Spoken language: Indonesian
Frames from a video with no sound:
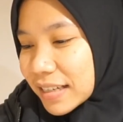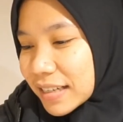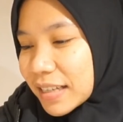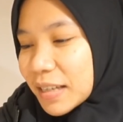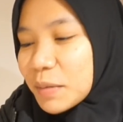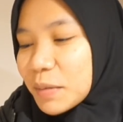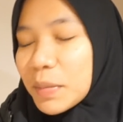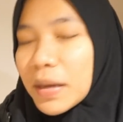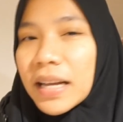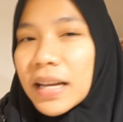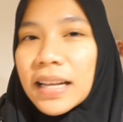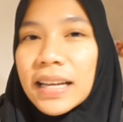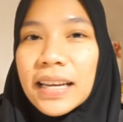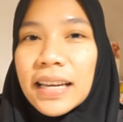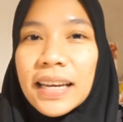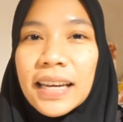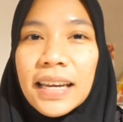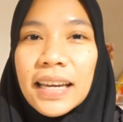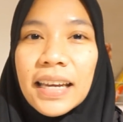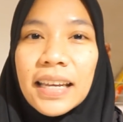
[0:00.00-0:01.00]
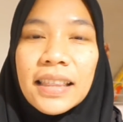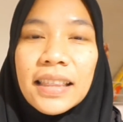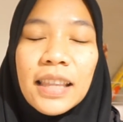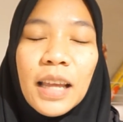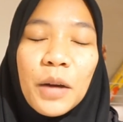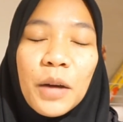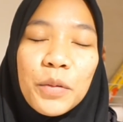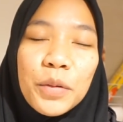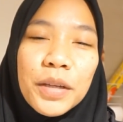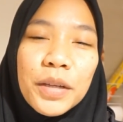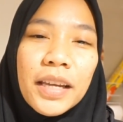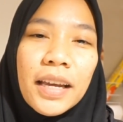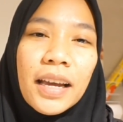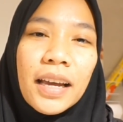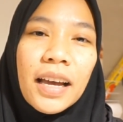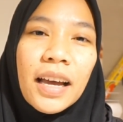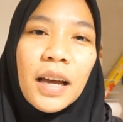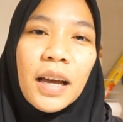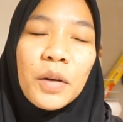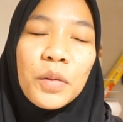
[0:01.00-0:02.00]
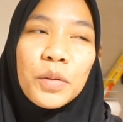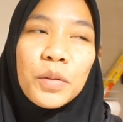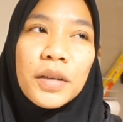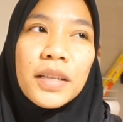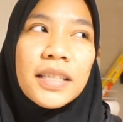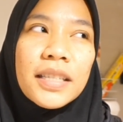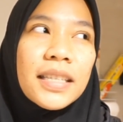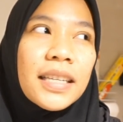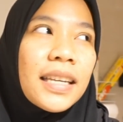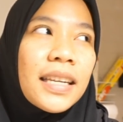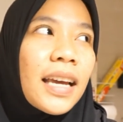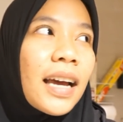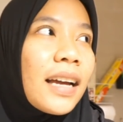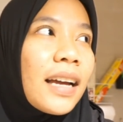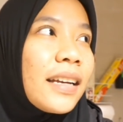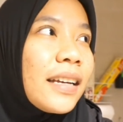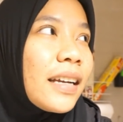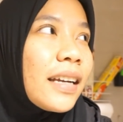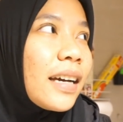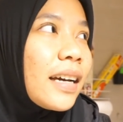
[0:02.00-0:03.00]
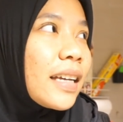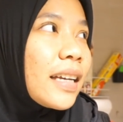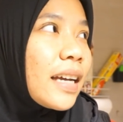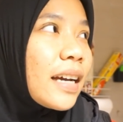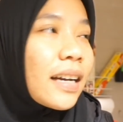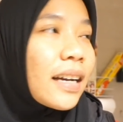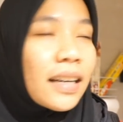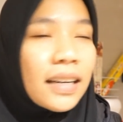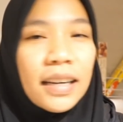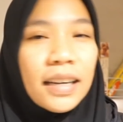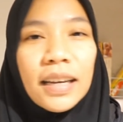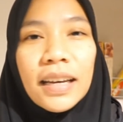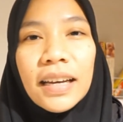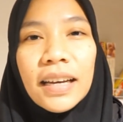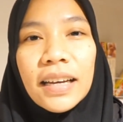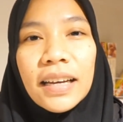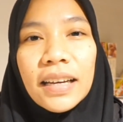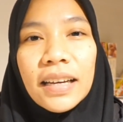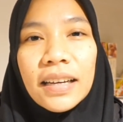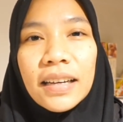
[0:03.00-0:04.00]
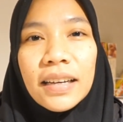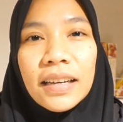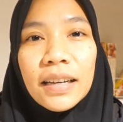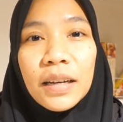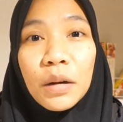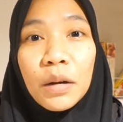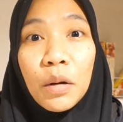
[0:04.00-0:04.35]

jadi kemarin tahunya aku di sini ada yang kena uh,